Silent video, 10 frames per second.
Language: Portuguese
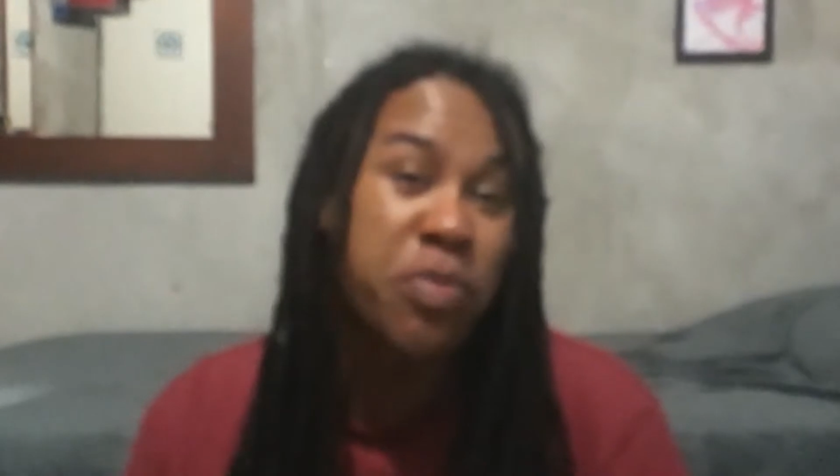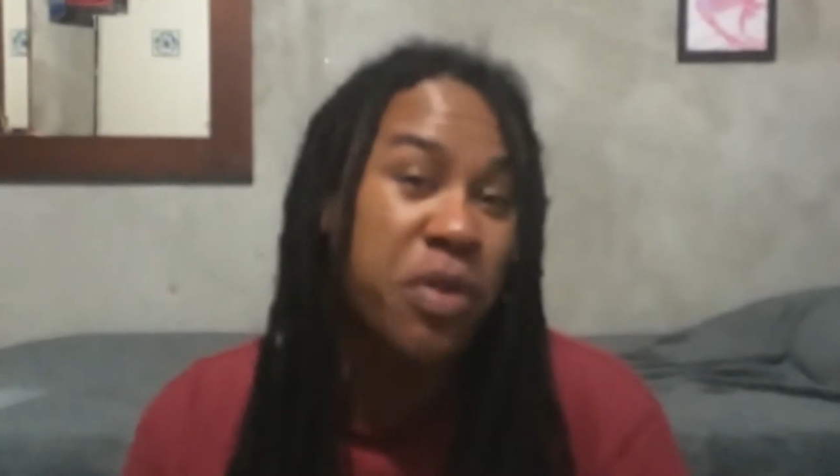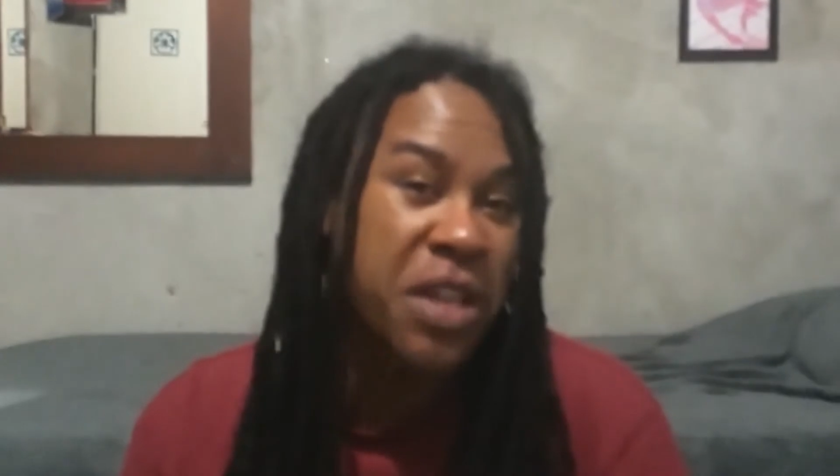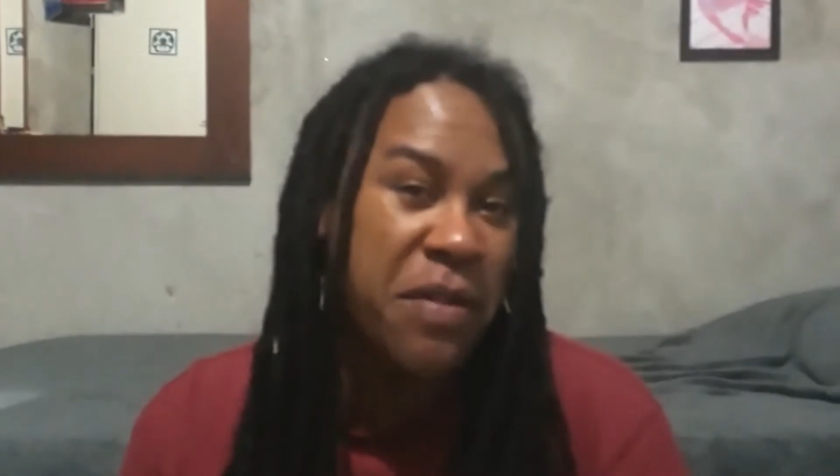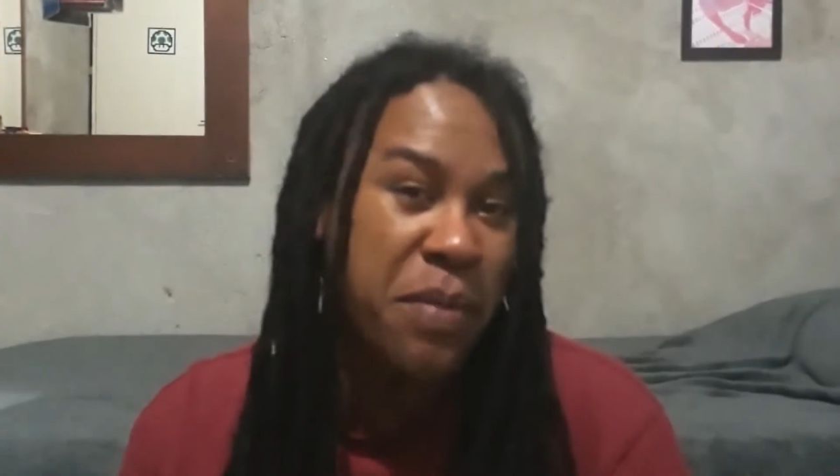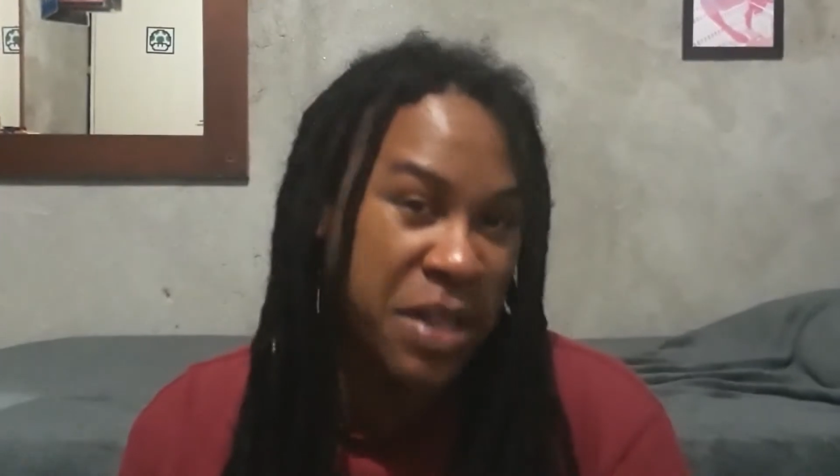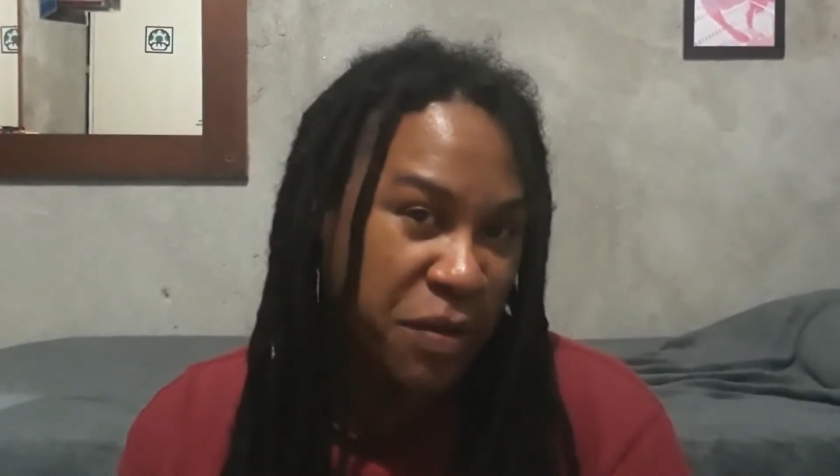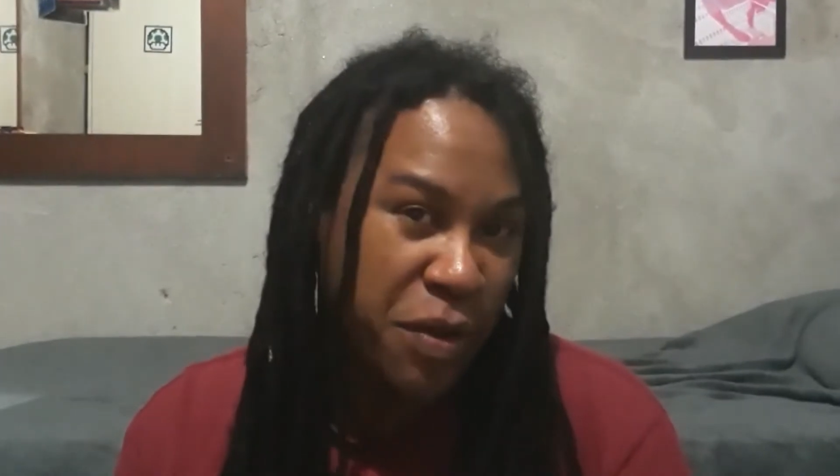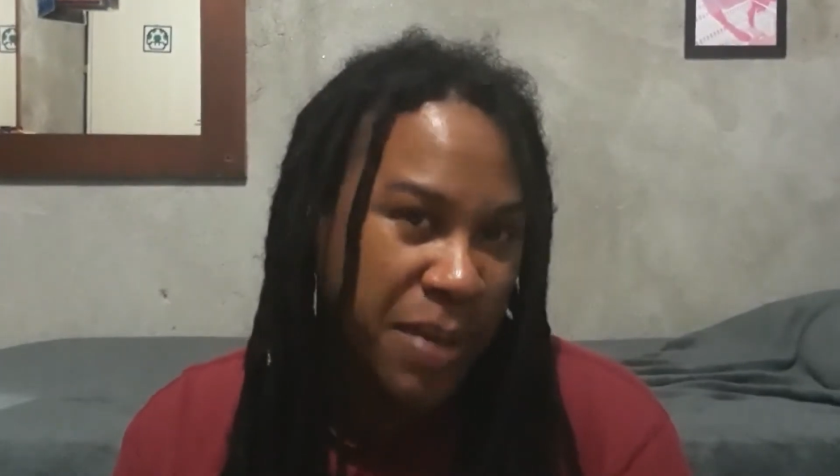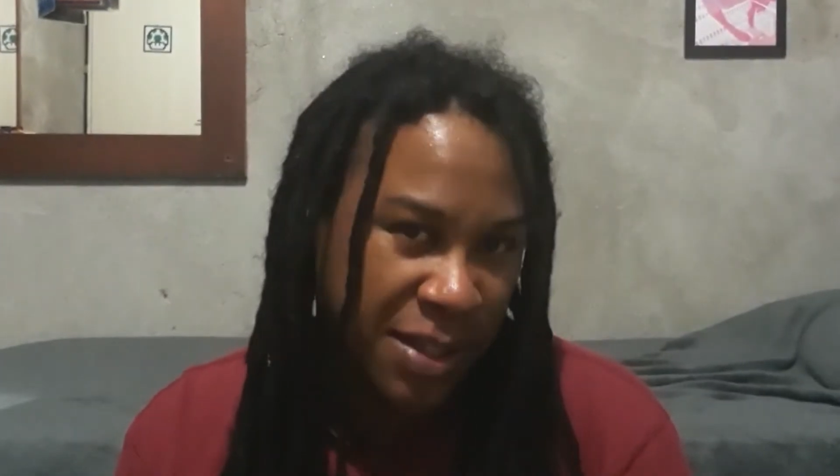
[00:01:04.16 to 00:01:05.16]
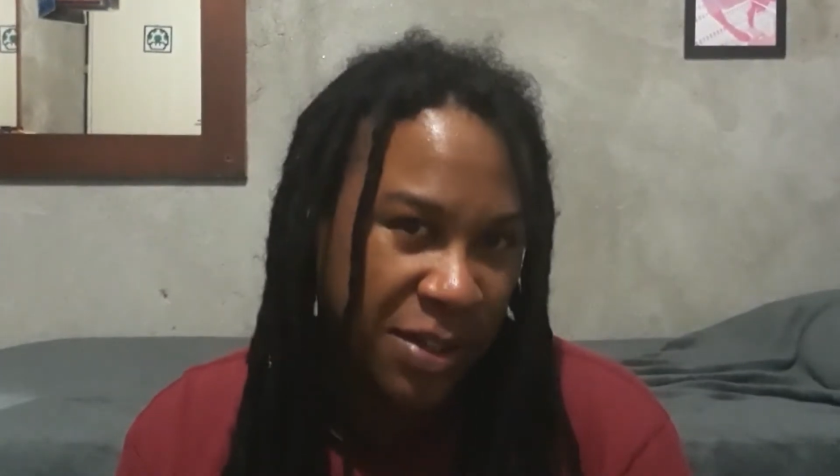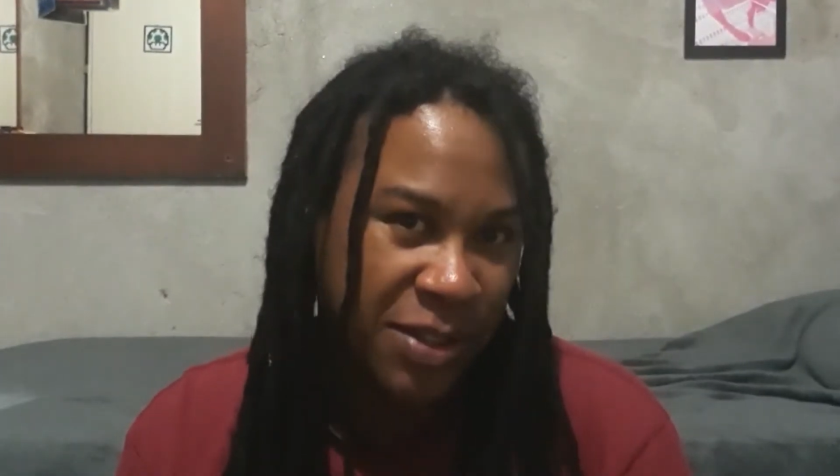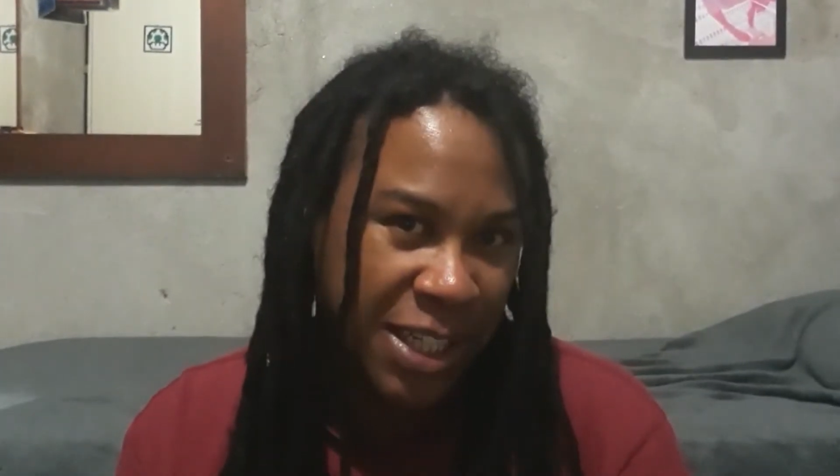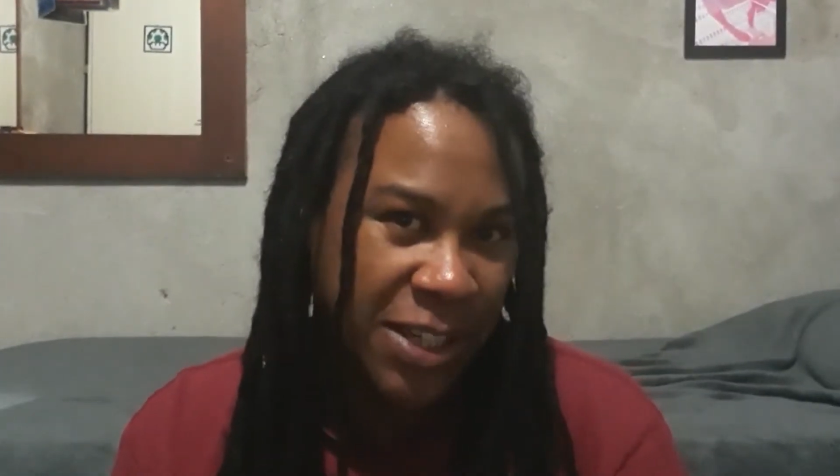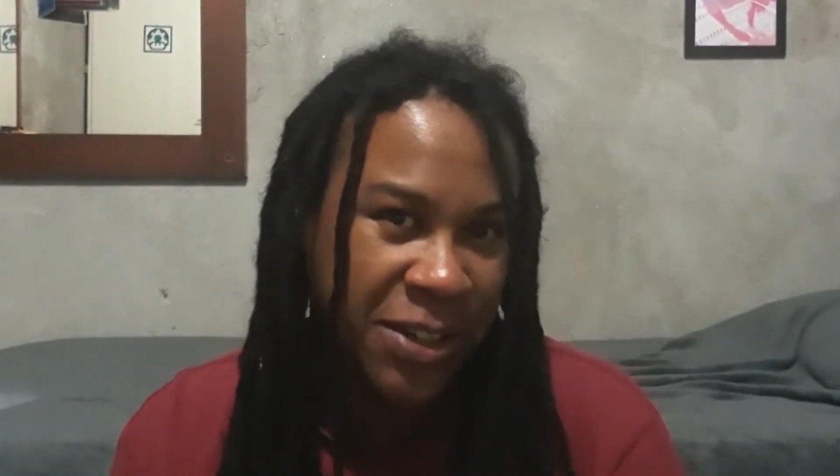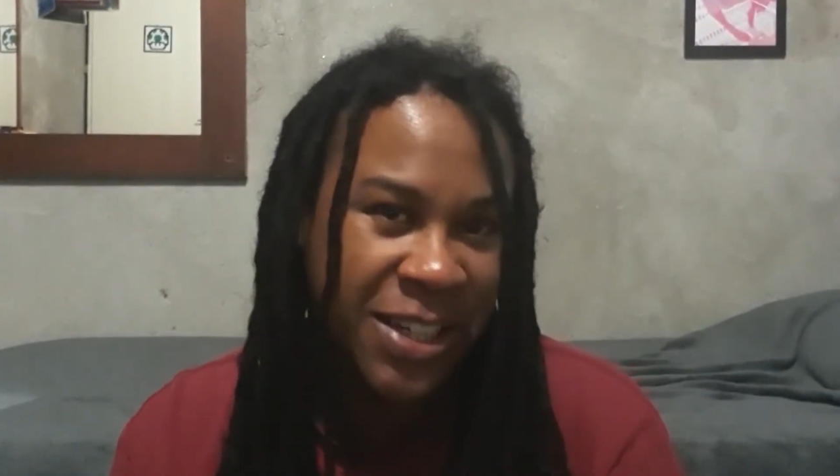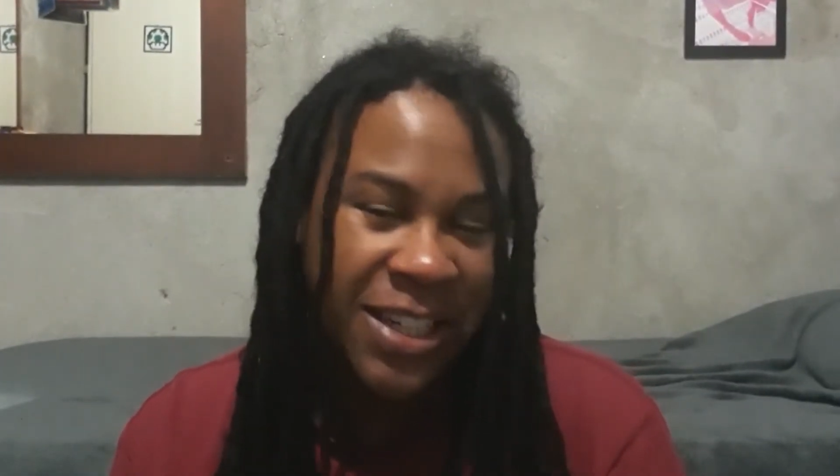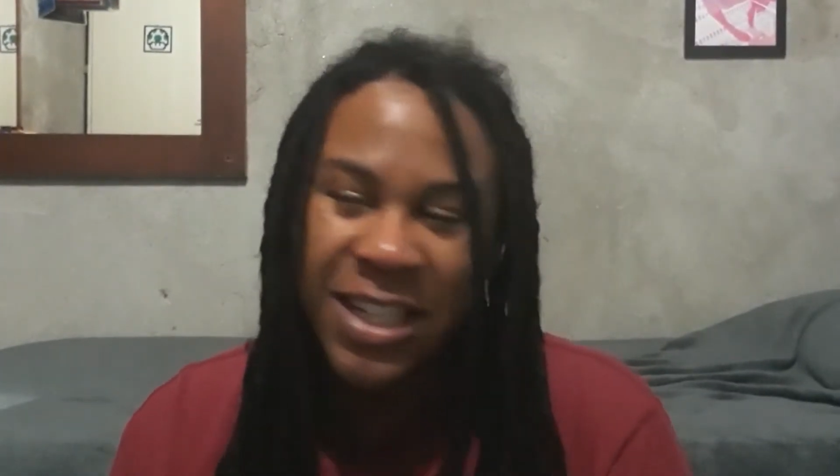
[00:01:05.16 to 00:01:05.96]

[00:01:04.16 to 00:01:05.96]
responsável por essa informação, entendeu?